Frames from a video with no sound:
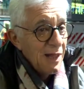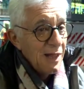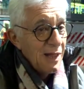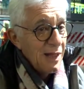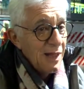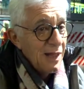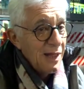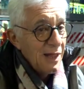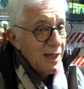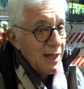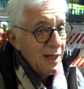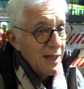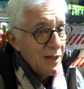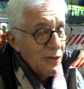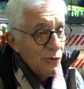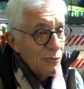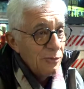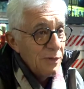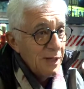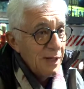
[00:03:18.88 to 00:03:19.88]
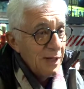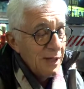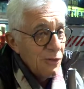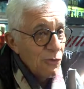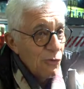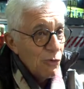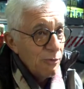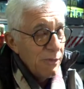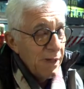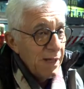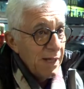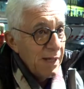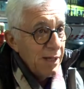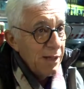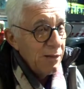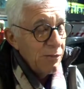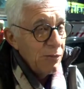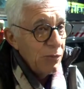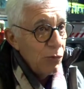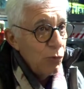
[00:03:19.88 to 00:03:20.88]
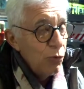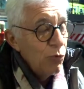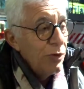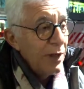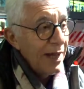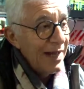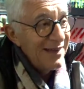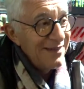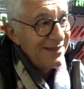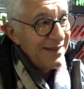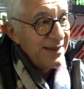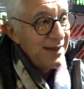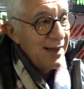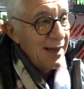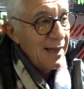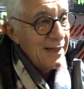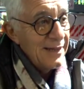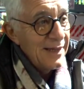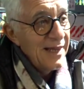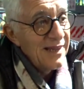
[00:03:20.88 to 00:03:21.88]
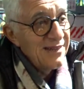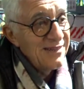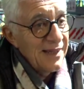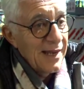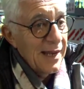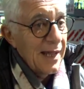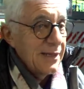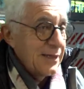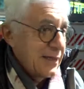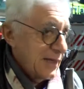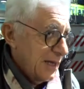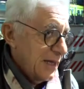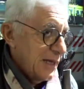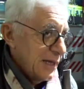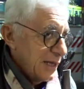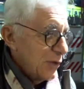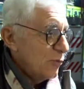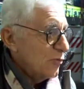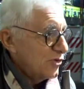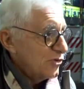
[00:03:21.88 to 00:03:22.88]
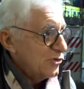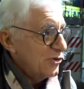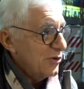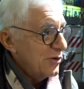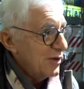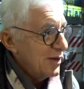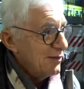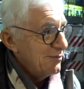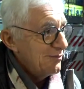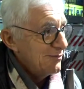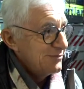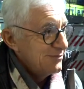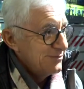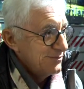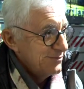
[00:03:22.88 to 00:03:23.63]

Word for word: eh, come, come lunghezza delle, delle serate in questione.